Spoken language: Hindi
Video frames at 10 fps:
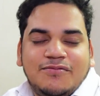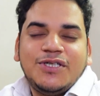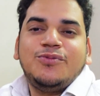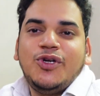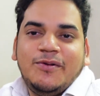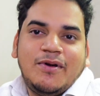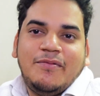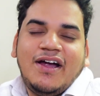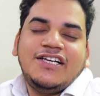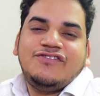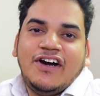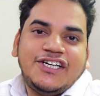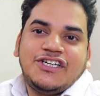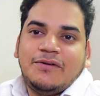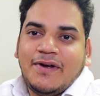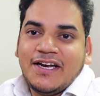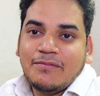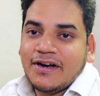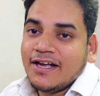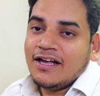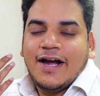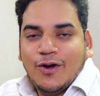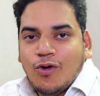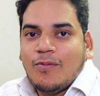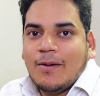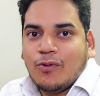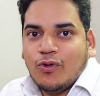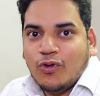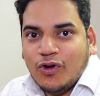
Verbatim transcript: मजबूरी में हमें आज व्हाइट शर्ट पहननी पड़ी है आई होप आपको